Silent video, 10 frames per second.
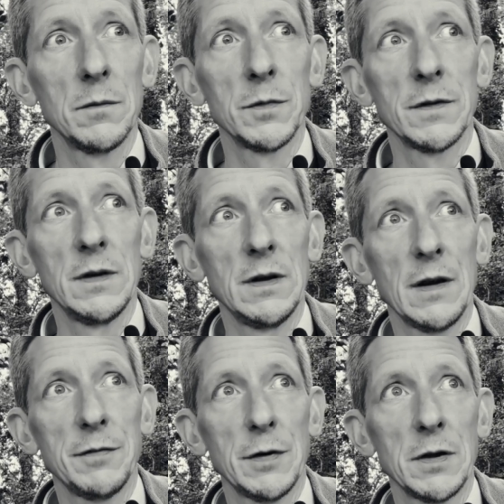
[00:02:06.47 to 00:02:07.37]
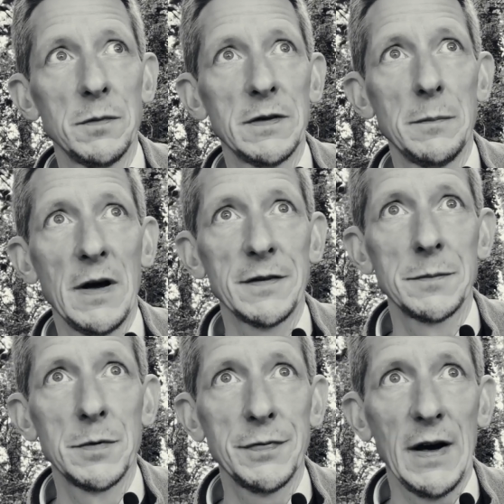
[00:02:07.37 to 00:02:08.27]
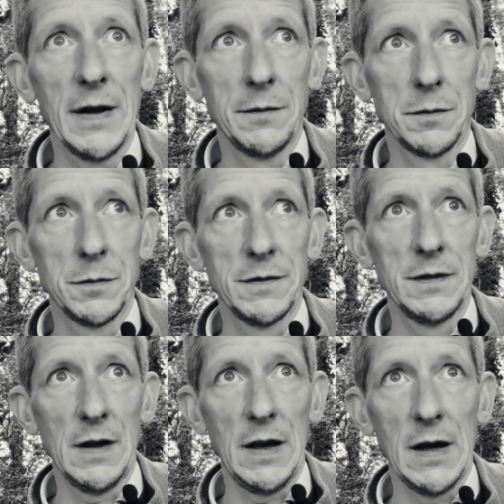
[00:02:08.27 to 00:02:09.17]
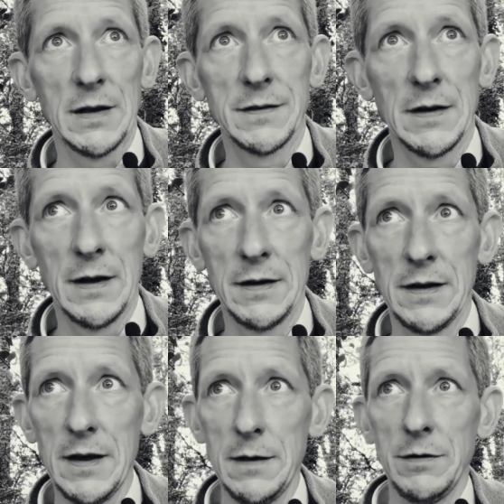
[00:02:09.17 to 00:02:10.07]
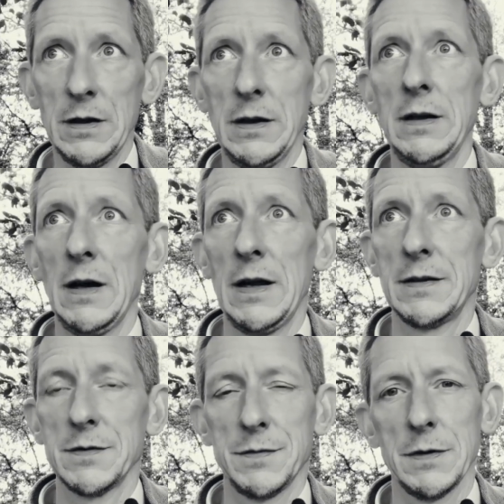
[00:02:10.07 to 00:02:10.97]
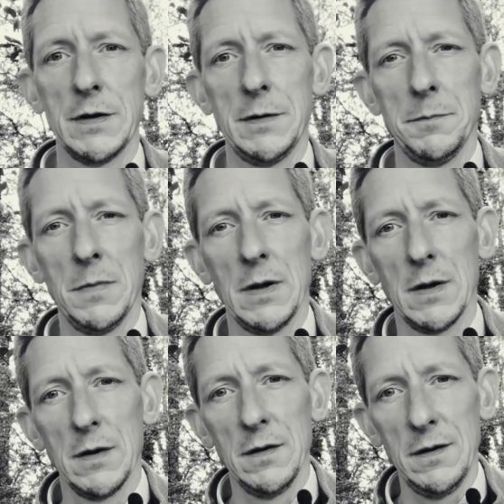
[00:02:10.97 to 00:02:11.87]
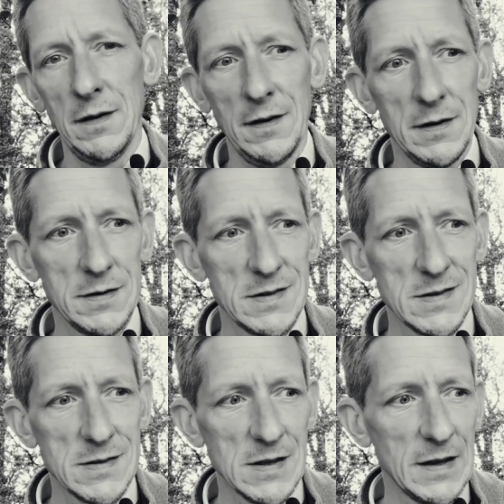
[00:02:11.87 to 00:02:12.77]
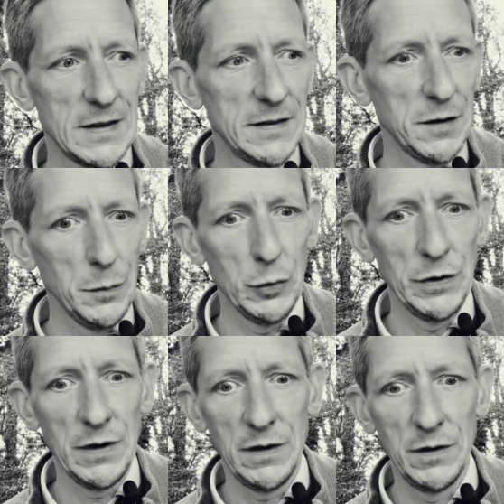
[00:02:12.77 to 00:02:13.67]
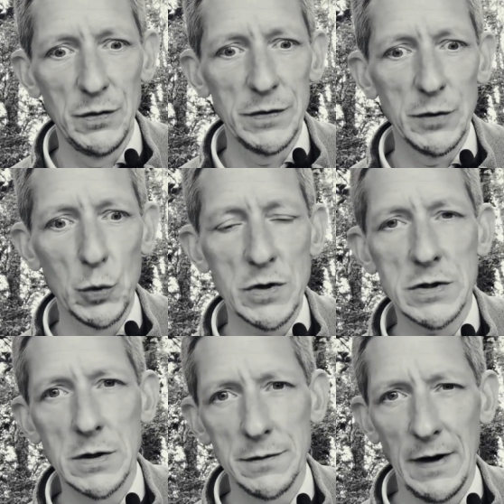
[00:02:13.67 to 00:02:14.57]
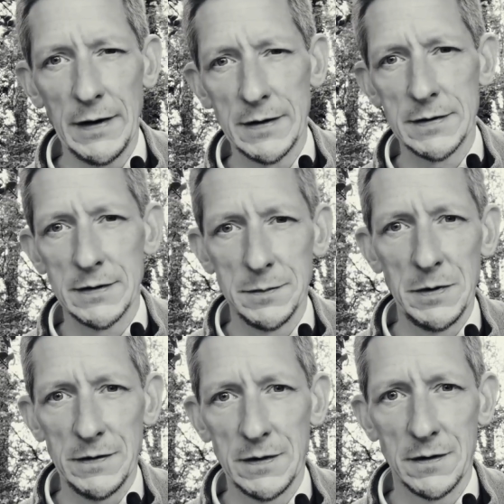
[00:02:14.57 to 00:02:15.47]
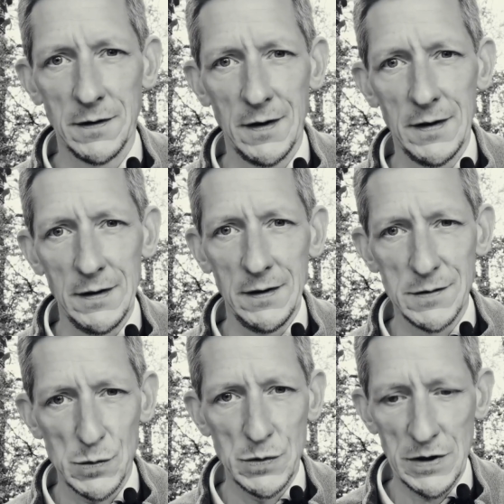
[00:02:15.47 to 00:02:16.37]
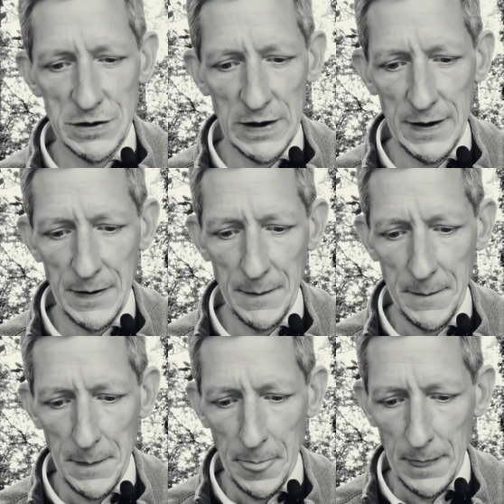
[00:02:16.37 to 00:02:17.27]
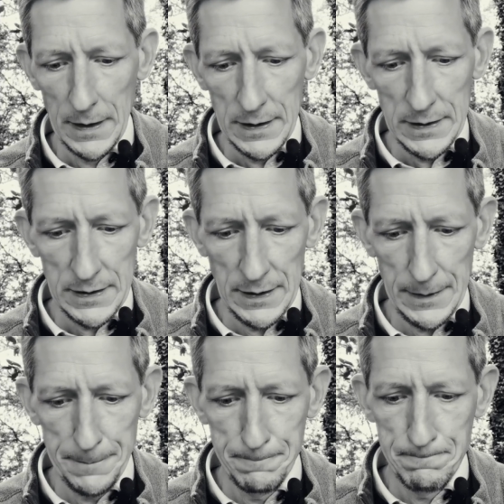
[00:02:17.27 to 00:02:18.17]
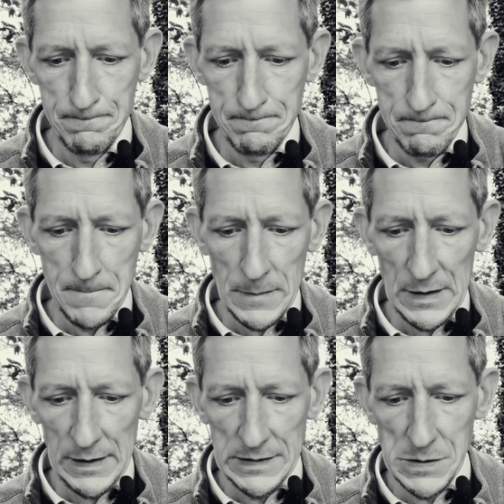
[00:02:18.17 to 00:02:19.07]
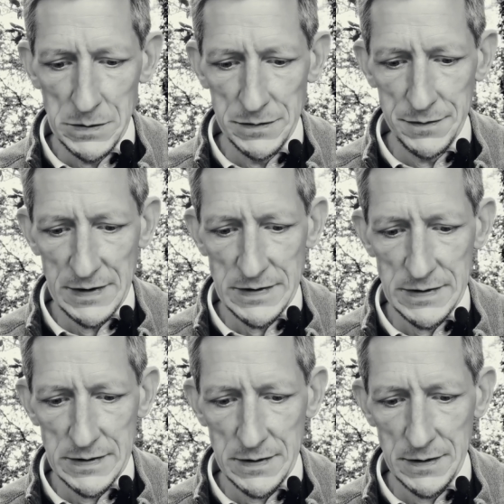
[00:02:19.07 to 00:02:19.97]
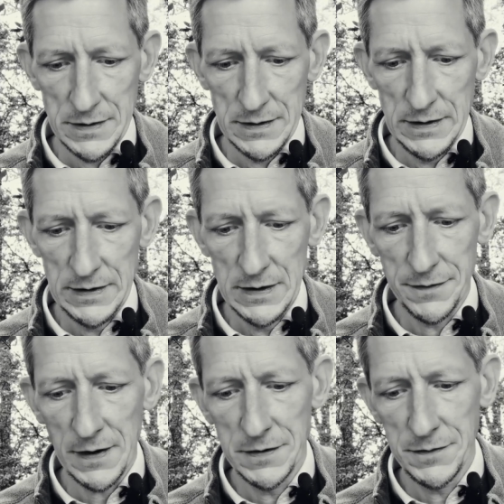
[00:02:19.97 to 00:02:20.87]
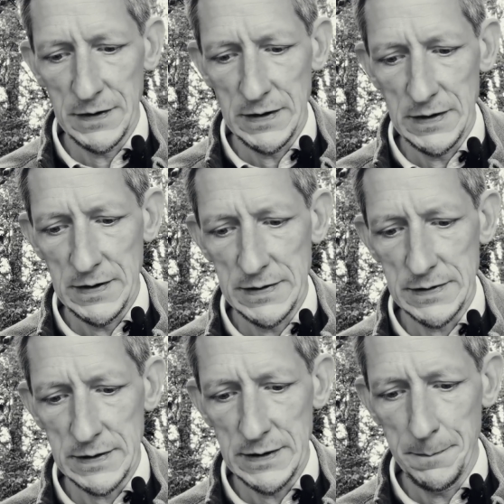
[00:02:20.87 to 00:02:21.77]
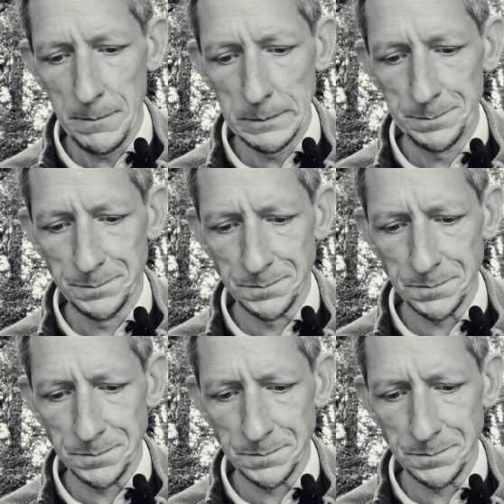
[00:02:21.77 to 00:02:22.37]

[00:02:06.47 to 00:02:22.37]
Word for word: wir müssen ihn davon gewissermaßen befreien. Wir müssen in der Lage sein, die ewigen Inhalte von dem äh, zeitlich gebundenen historischen Gewand ein bisschen zu unterscheiden. Ähm, also was ich hilfreich finde, ist eben,